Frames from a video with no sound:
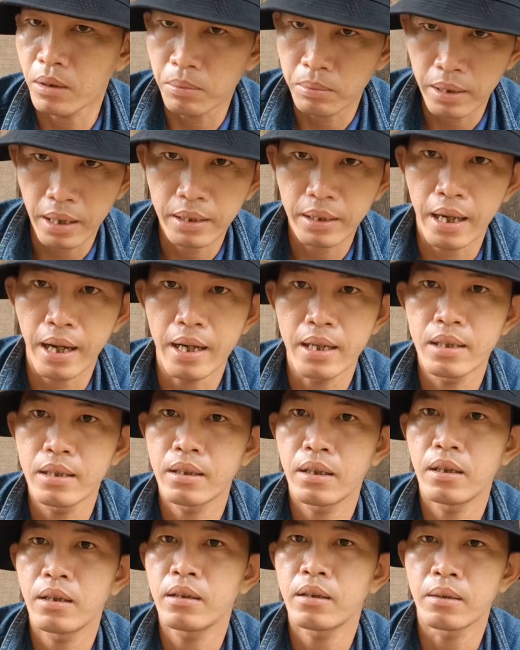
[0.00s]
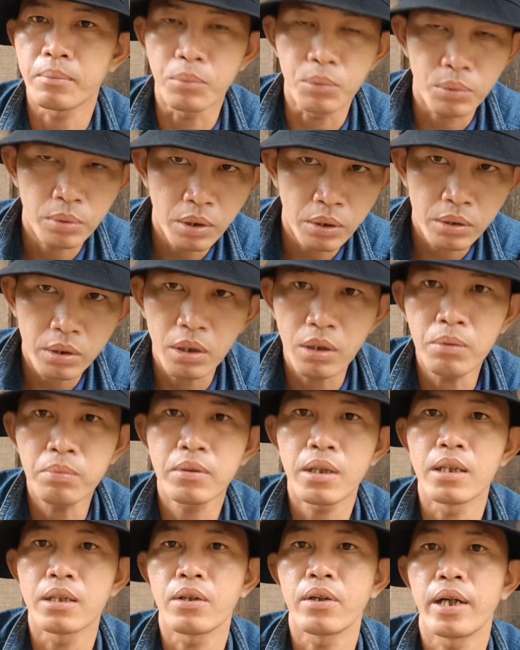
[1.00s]
cũng đăng tải đó là muốn nói tốt
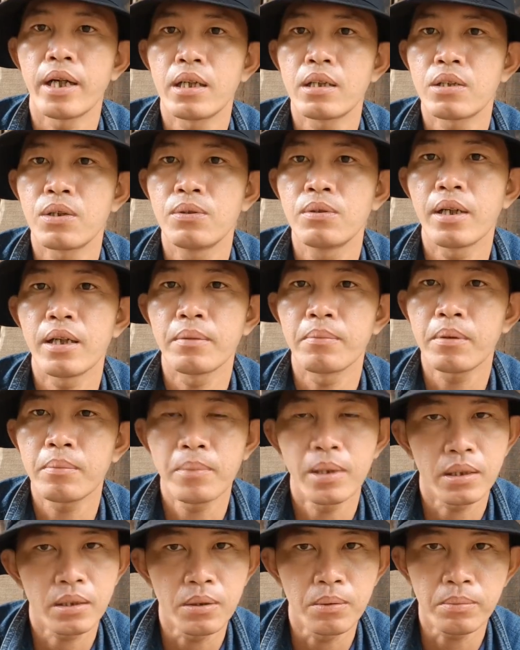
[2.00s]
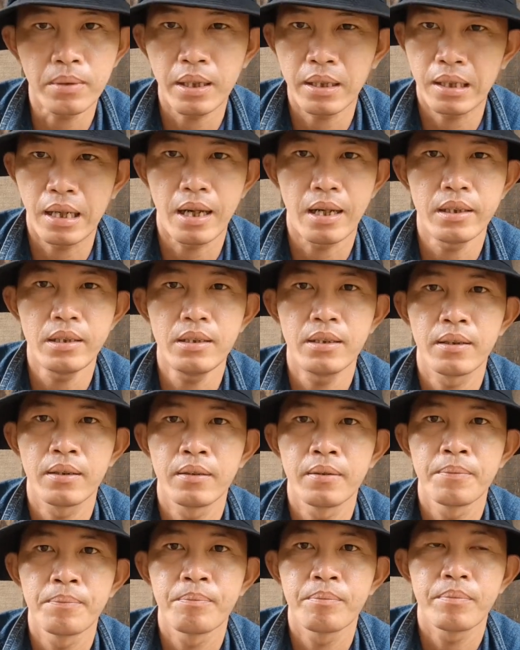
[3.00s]
về cho hai chú này Bắc Bình cũng đăng tải
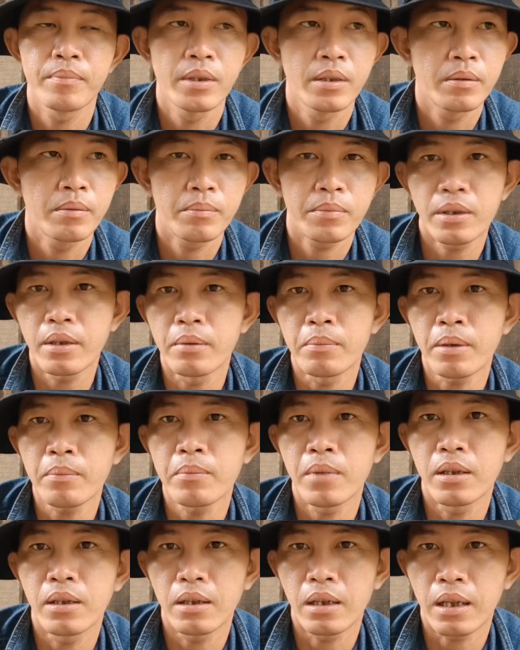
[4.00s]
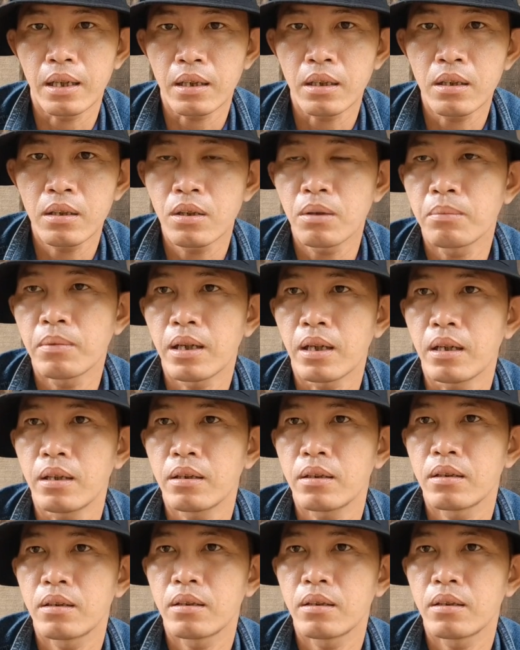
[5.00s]
thì Bắc Bình là nói chung là